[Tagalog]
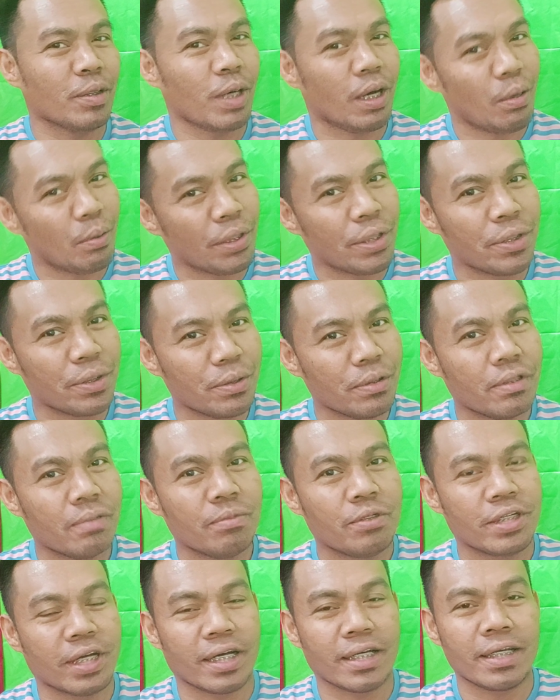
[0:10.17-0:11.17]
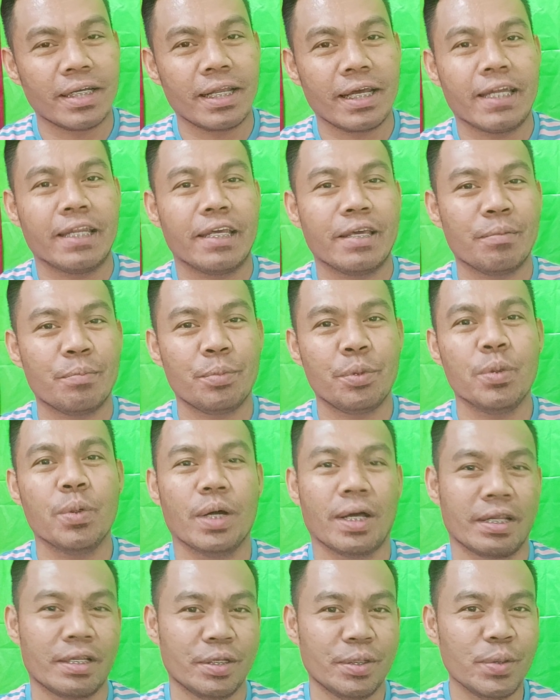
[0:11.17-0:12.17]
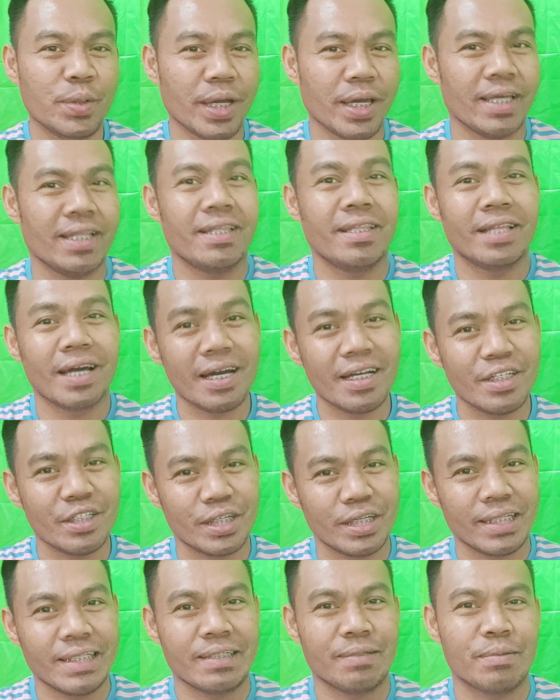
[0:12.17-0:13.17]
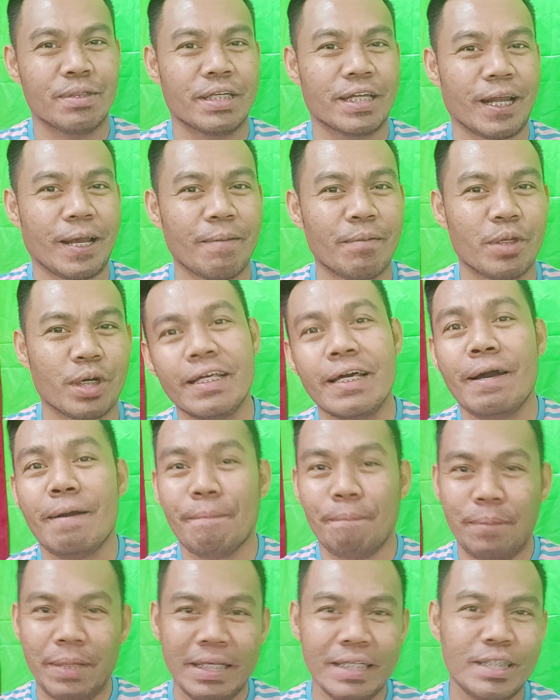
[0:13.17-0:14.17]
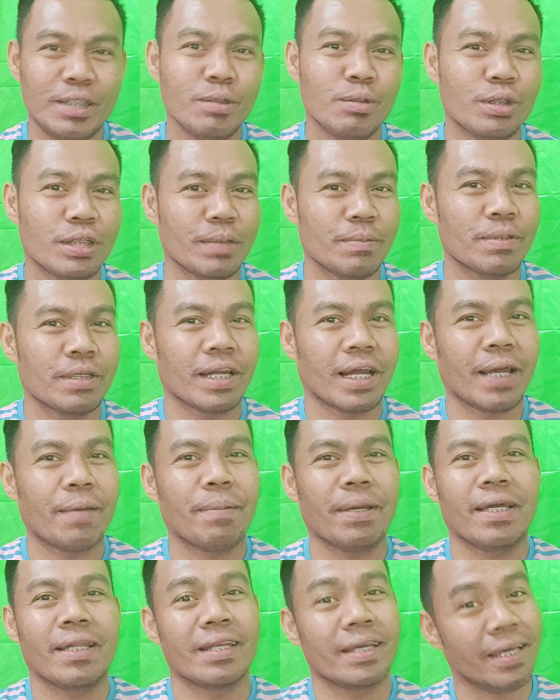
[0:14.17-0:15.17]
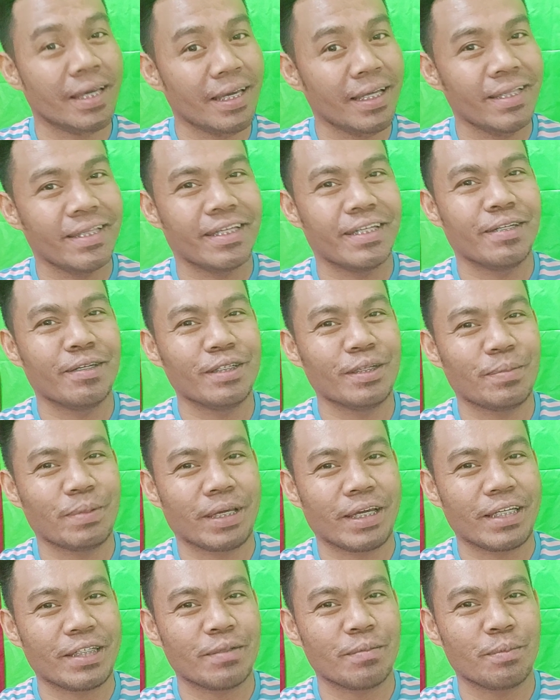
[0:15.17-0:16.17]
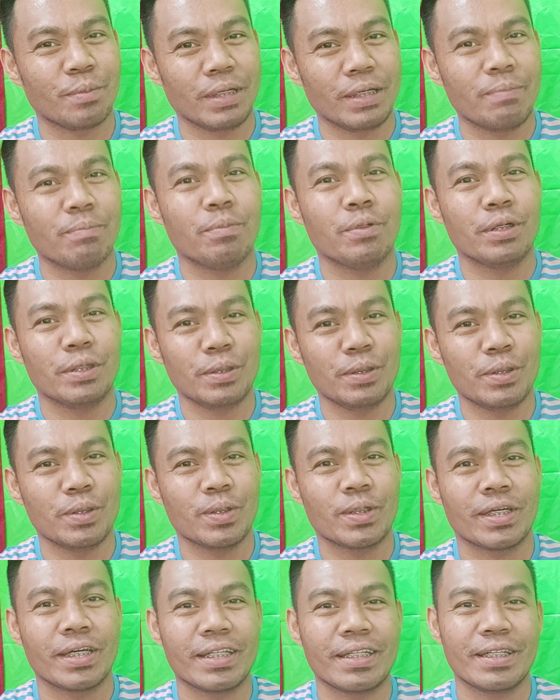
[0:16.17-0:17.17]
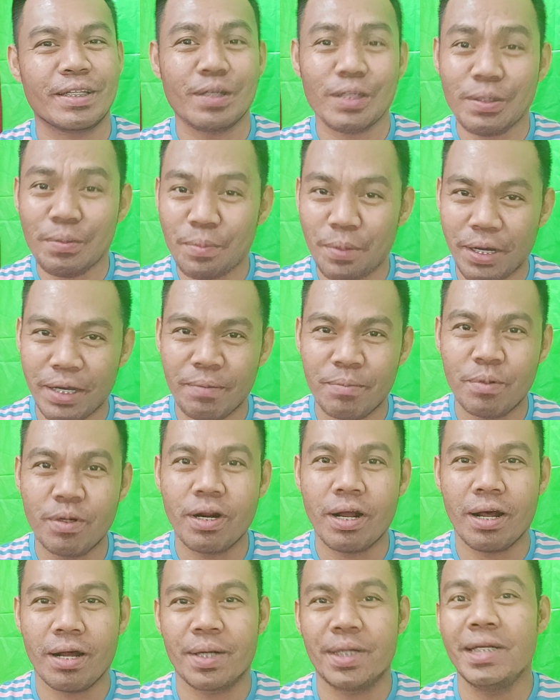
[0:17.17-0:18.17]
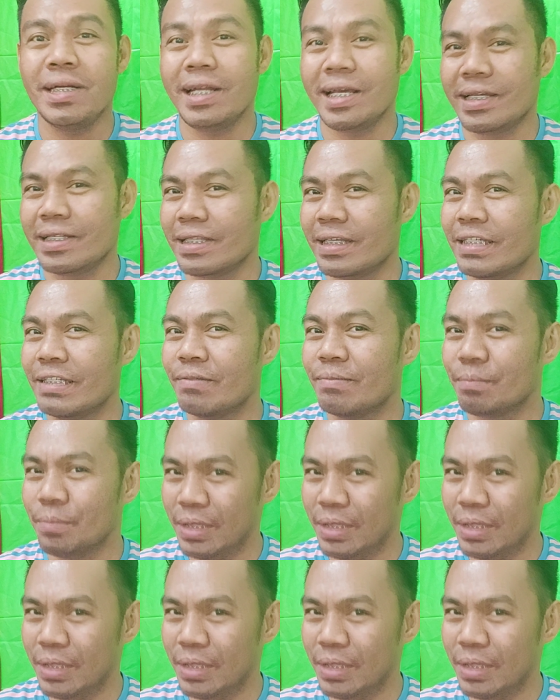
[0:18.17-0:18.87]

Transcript: to our YouTube channel and if you are new and not yet subscribed, please do subscribe and hit the notification bell for you to get notified for our latest